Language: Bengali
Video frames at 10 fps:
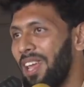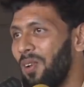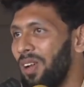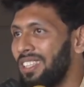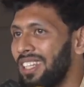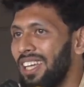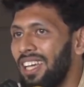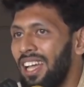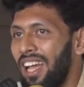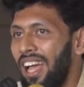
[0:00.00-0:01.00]
এই নয় যে
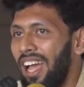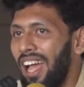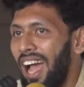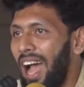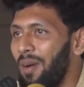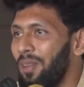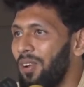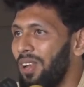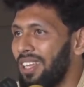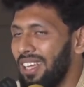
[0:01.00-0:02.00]
আমি
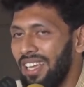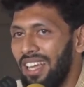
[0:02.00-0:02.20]
অনেক